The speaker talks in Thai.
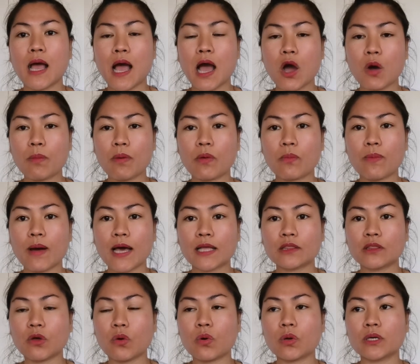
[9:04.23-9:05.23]
เฮาแบบว่า
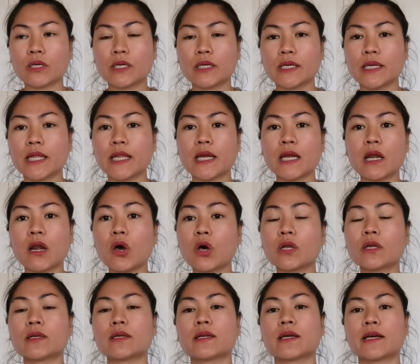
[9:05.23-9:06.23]
ตรงดินล้
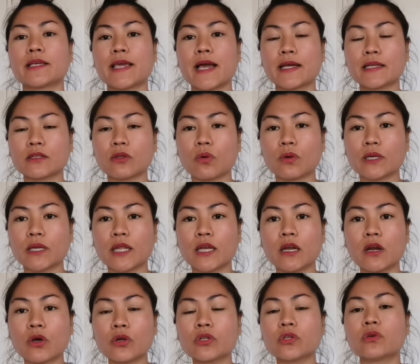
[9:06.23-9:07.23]
นก็ยังตรงดิน
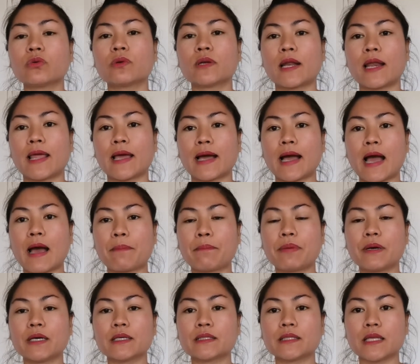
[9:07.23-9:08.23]
ล้นอยู่นั่นแหละค่ะ
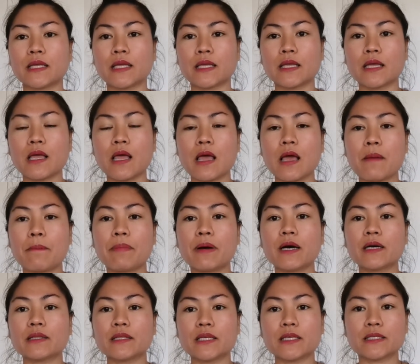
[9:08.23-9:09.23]
เพื่อติเพื่
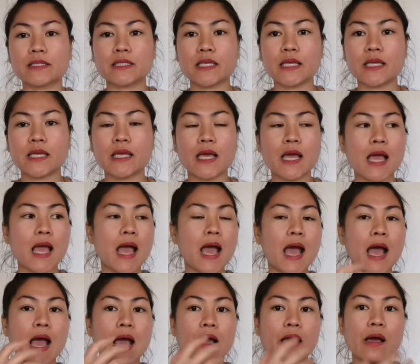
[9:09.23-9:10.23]
อที่สี
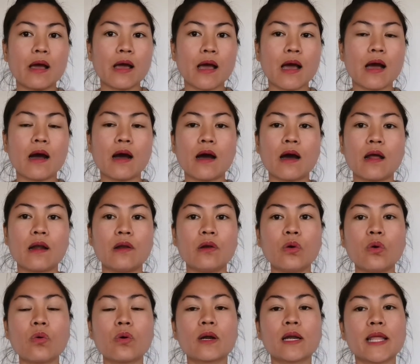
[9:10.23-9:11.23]

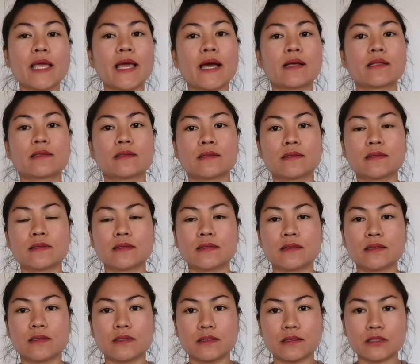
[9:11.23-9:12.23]
ลูกเลี้ยง
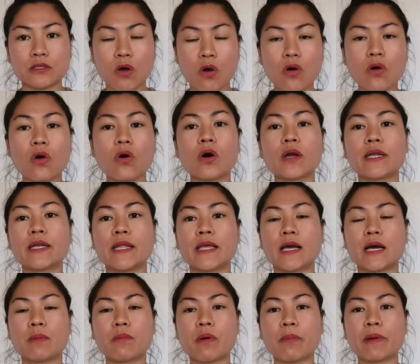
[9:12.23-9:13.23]
สองคนนี่
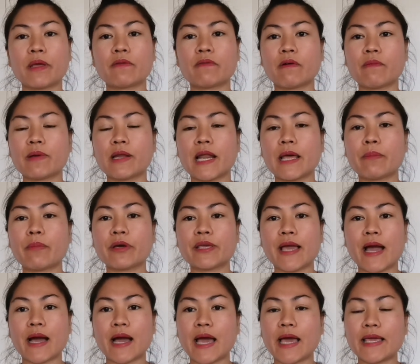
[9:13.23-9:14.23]
ก็บ่แมนว่าวิไลบ่
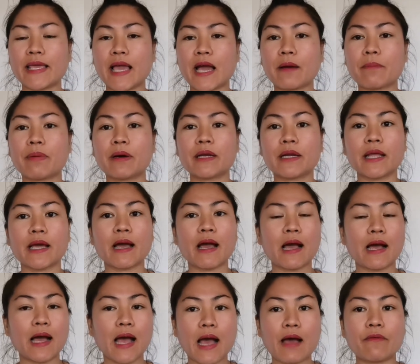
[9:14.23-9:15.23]
อยากให้ยั้งเพิ่นได้
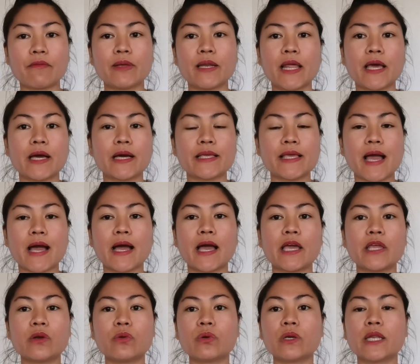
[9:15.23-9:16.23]
ค่ะวิไลก็อยาก
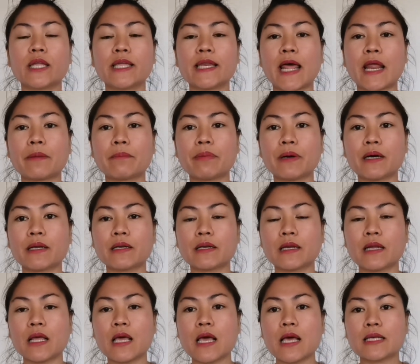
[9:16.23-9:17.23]
ให้นุ่นนี่นั่นเพิ่น
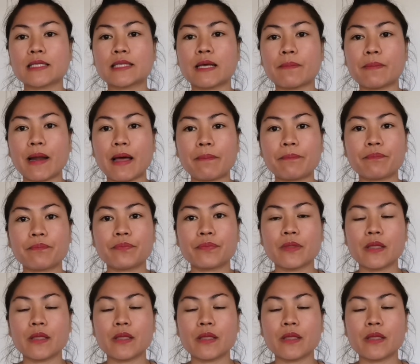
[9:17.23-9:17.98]
สำหรับ